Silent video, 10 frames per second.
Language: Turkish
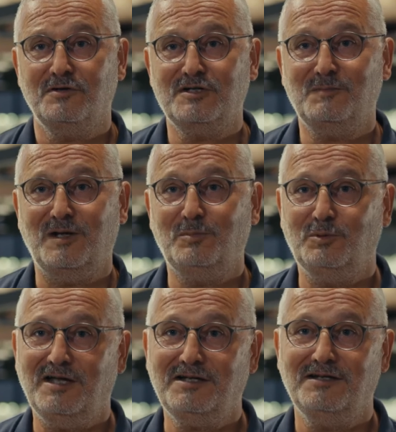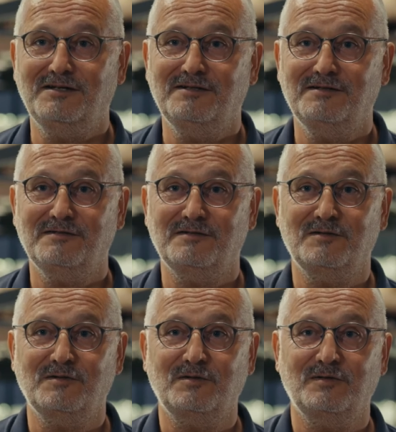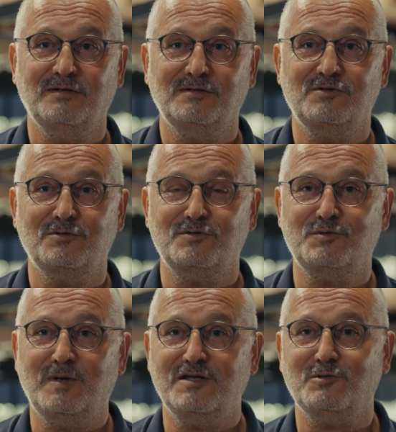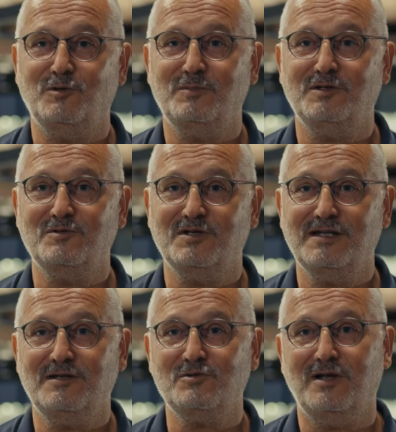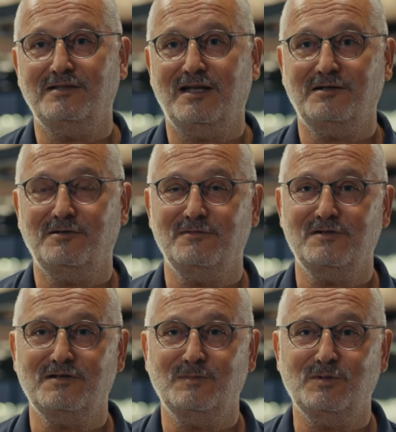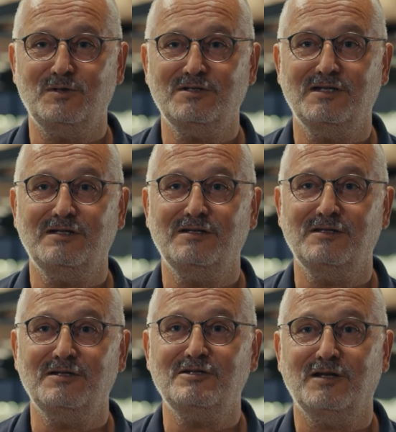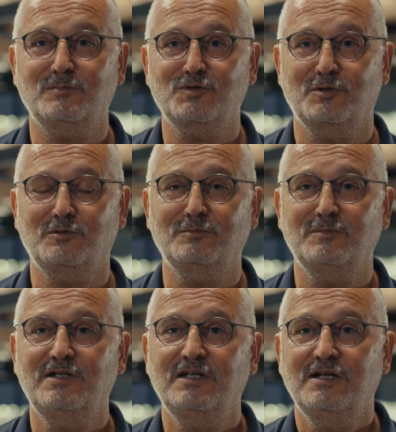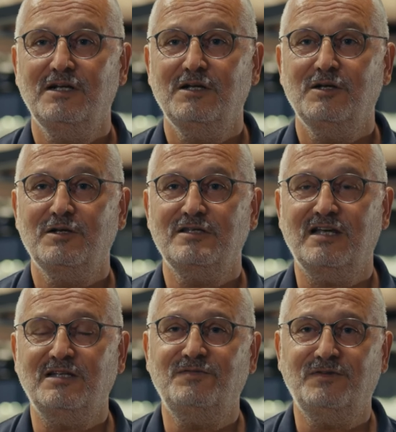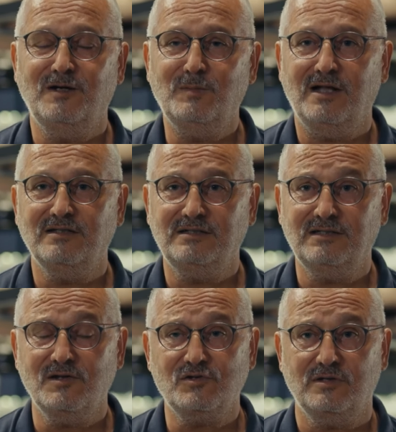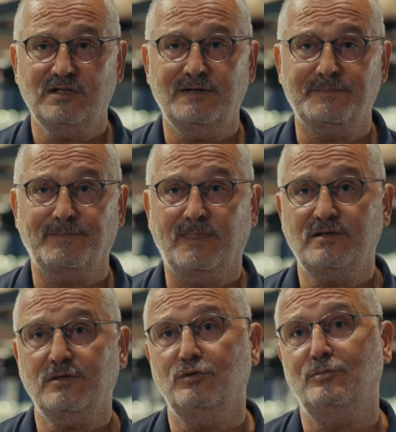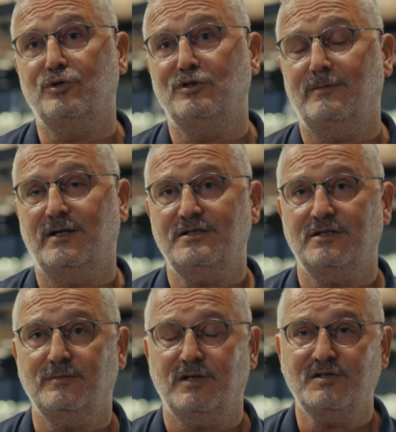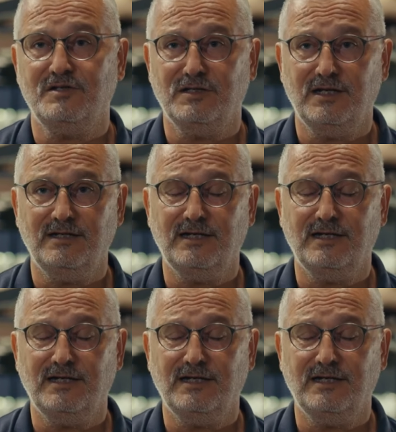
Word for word: Cebal Plak, e, e, George Bass olmak üzere su altı arkeolojisine böylece giriş yapmış oldum. Sertifikamı aldıktan sonra işte Uluburun'la başladım aslında.